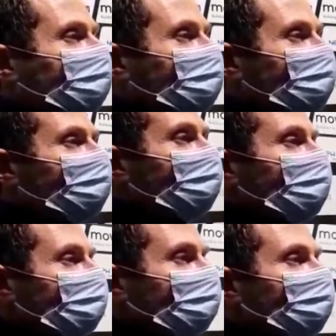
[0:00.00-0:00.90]

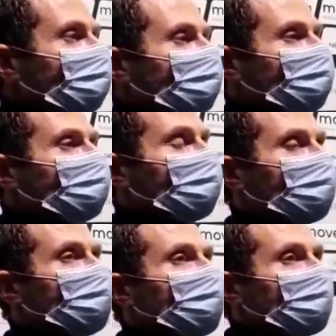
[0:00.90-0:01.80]
operaie, un po' con
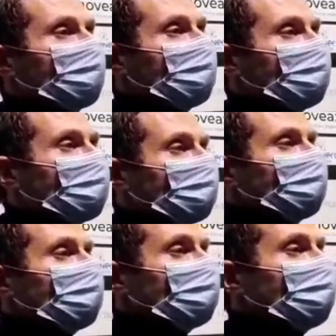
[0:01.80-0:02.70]
uno spirito diverso.
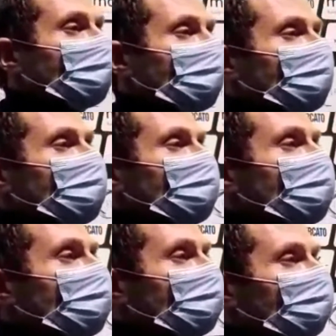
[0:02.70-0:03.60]
L'Arezzo gioca molto di
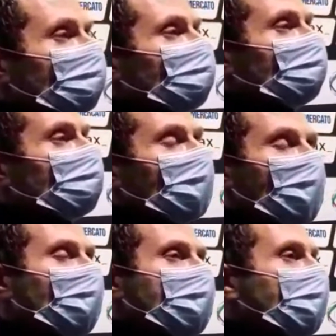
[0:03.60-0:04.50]
fioretto, no? però no, in
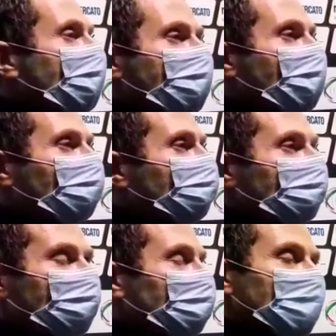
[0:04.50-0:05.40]
questa categoria
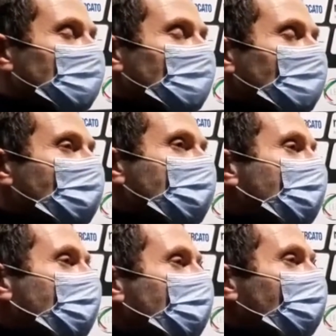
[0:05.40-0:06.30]
no? non
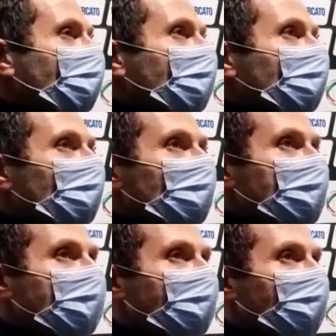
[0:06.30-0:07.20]
serve più. Il fioretto non
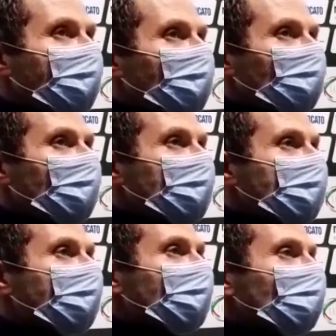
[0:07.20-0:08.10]
serve più, non
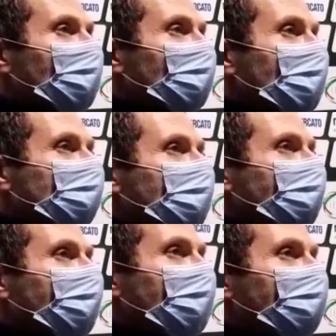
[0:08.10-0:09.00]
serve nulla, ora
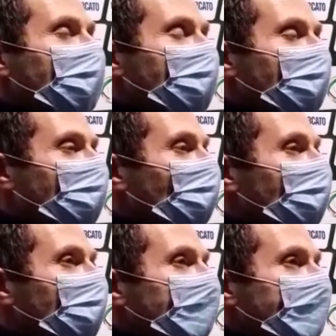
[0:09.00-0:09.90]
serve la fame e la
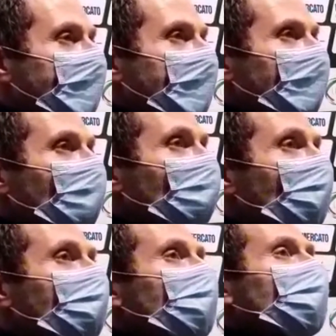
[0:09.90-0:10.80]
voglia.
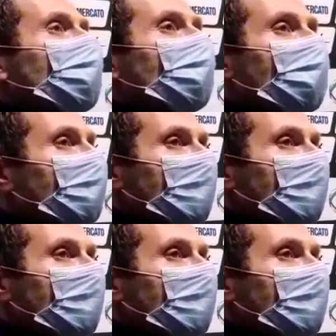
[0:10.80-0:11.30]
Purtroppo